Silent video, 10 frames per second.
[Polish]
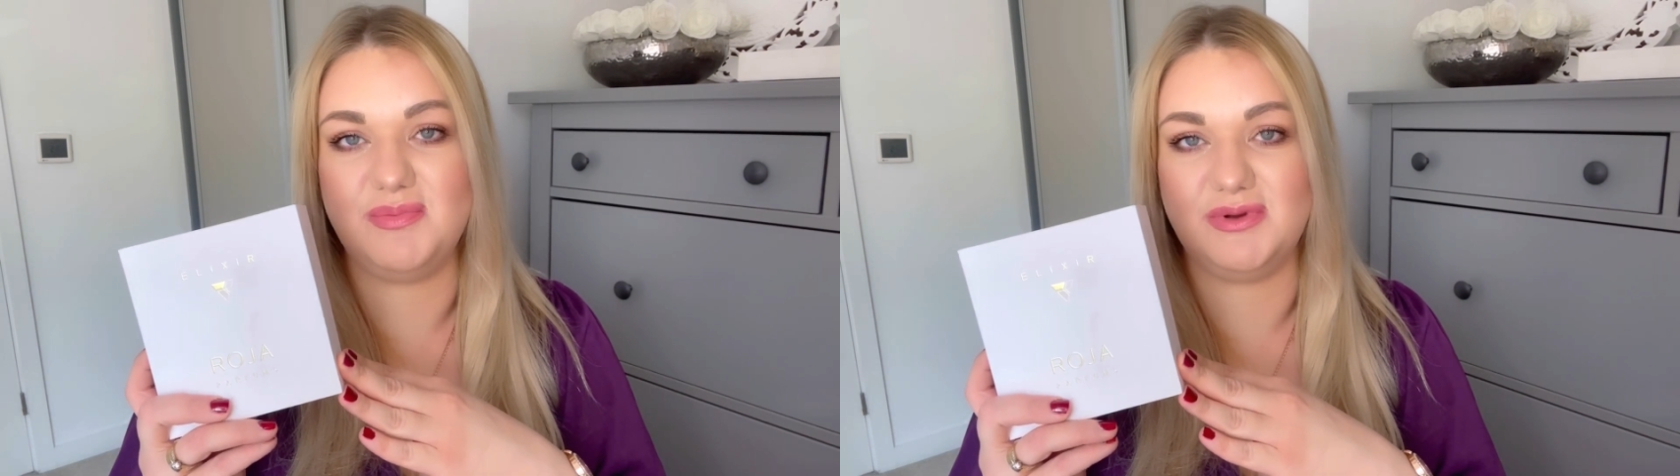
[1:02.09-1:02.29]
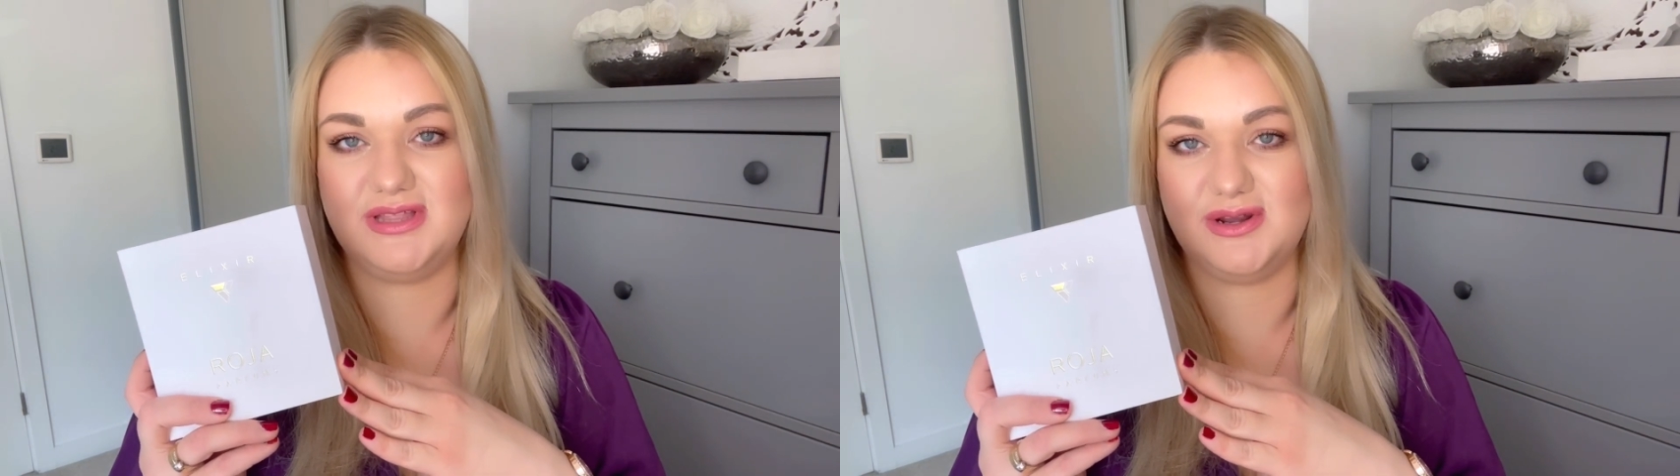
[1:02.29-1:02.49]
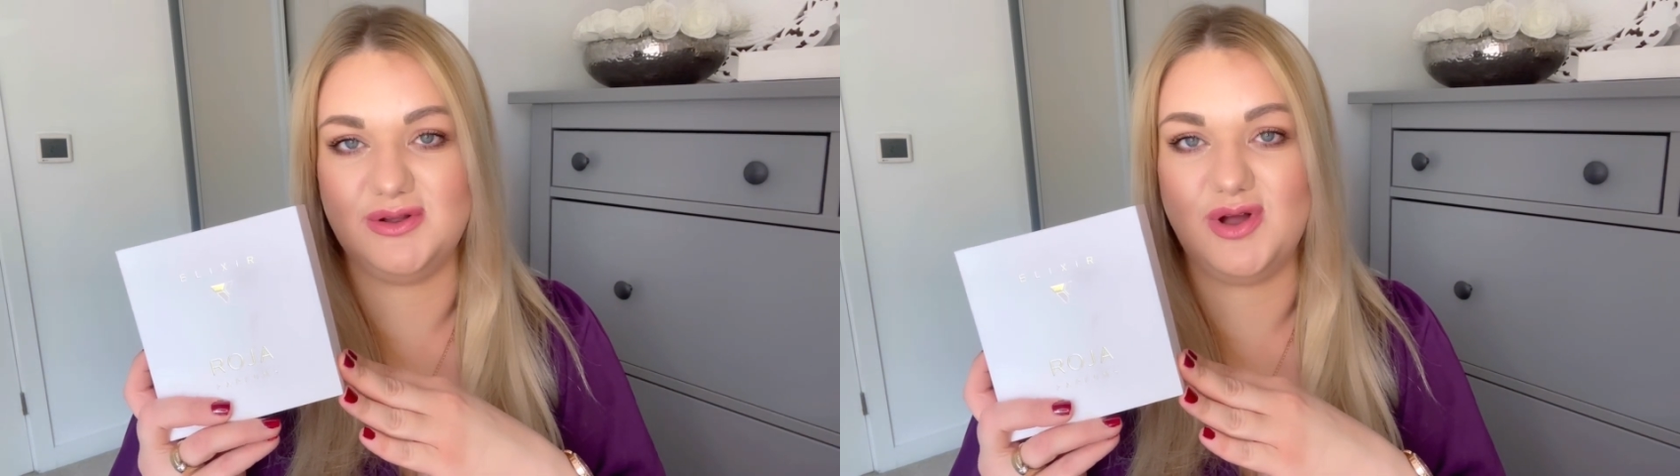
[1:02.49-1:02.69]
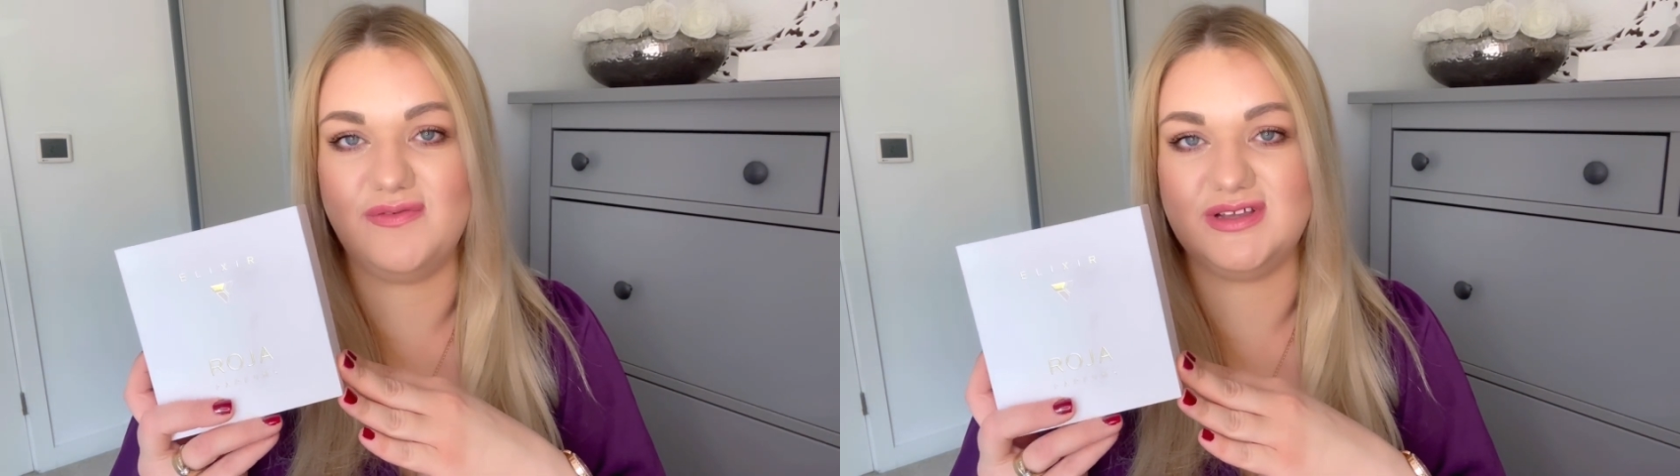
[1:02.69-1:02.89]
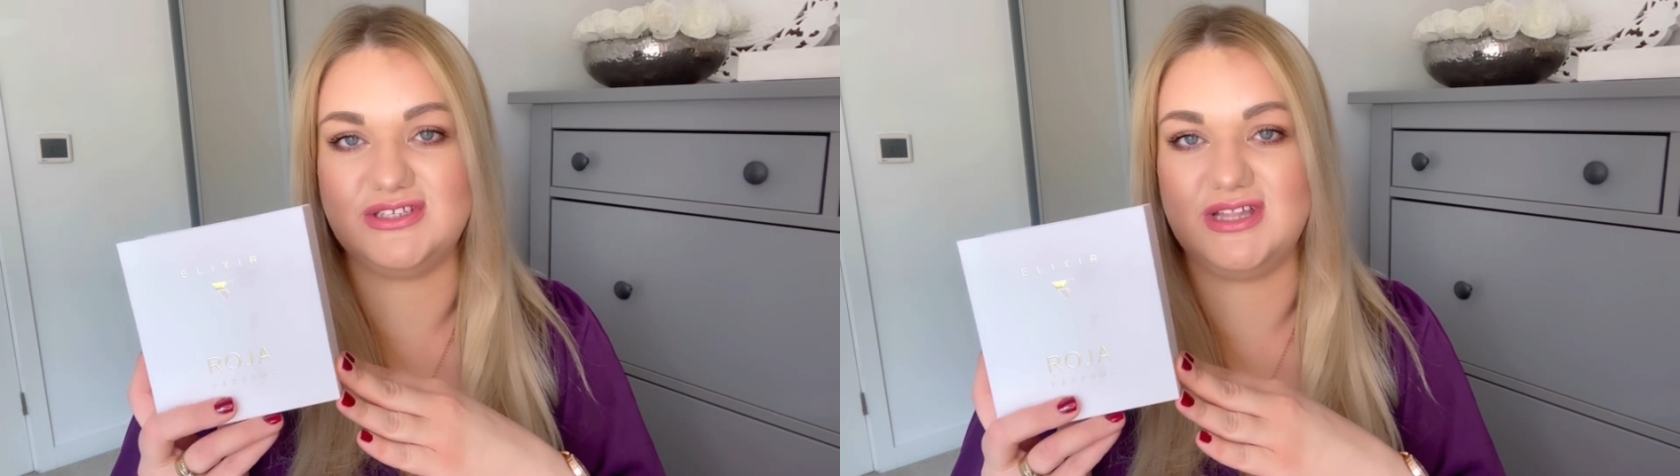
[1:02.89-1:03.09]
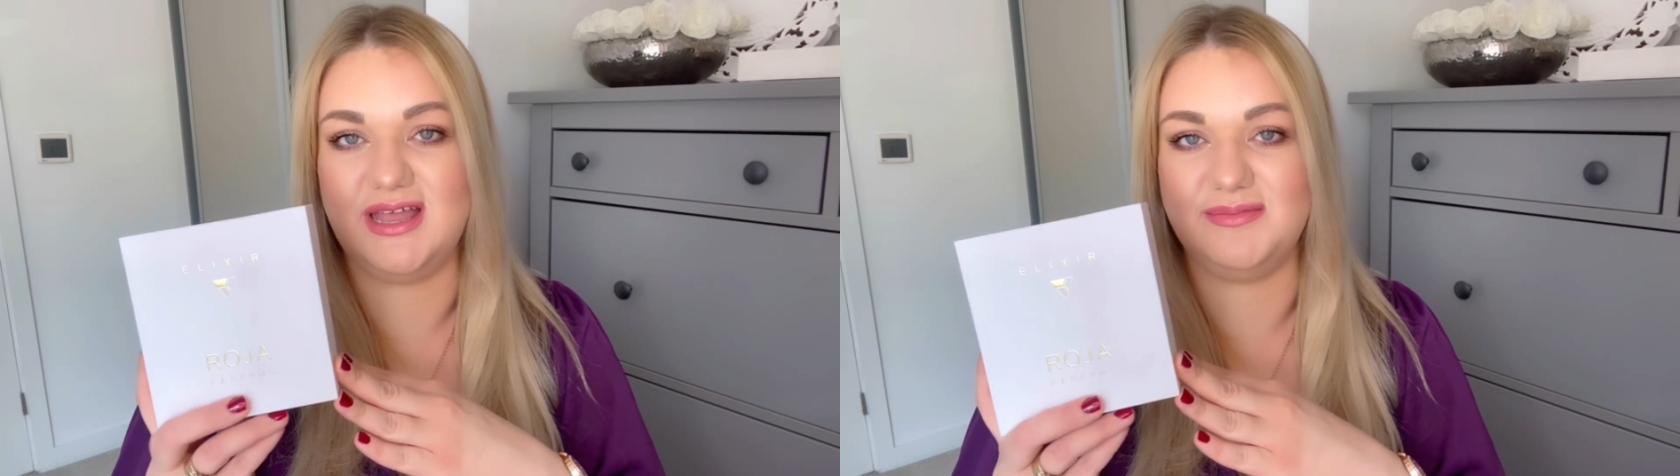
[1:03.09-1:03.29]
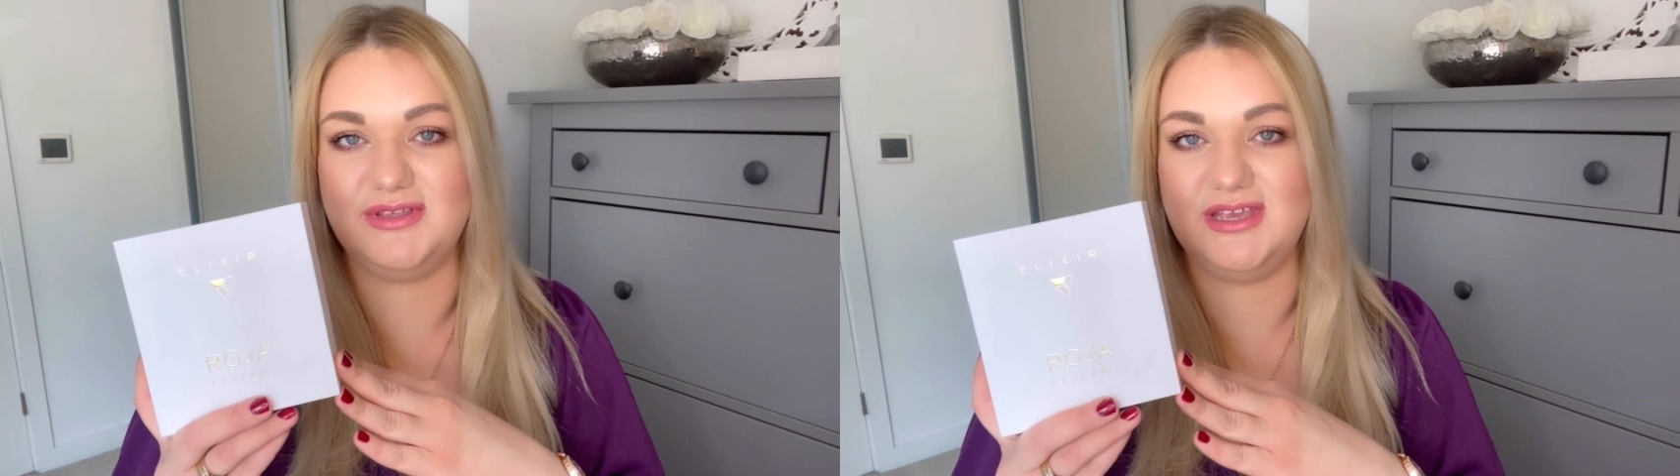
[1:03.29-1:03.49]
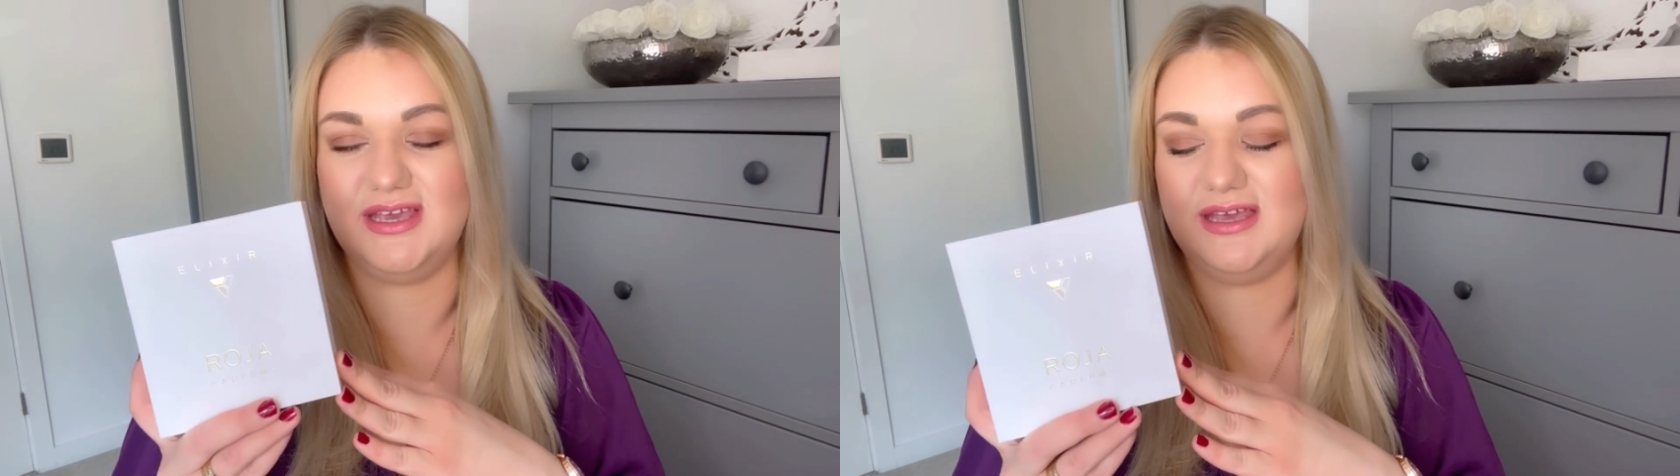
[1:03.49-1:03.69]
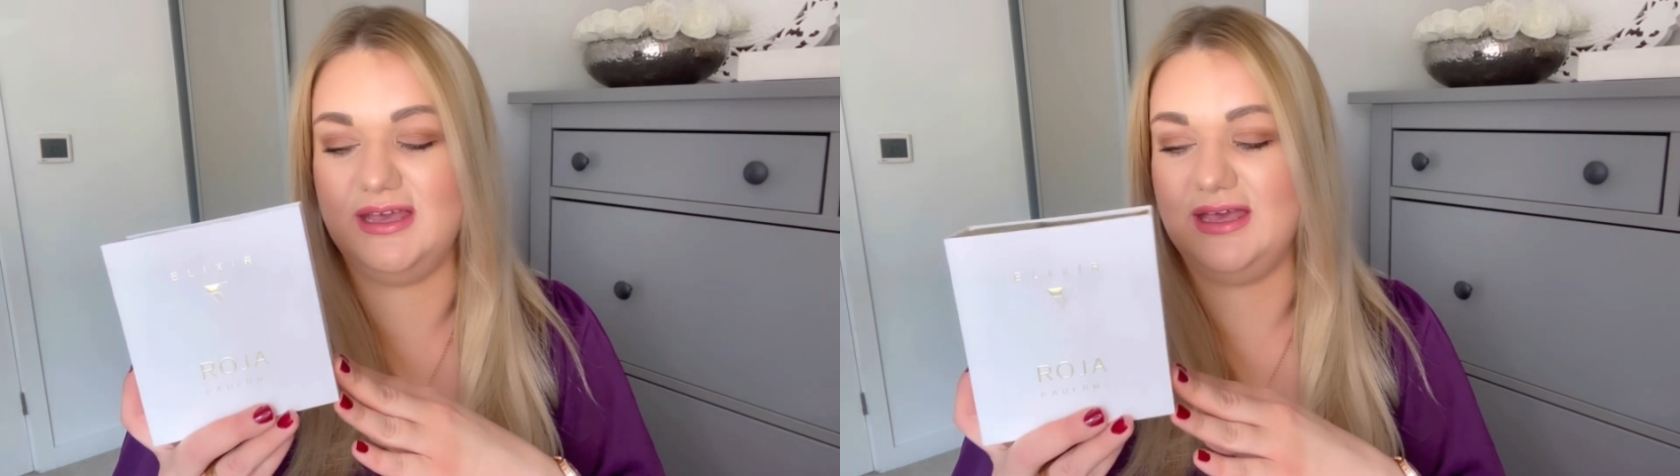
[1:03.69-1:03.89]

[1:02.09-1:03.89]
podarunkować dla mnie,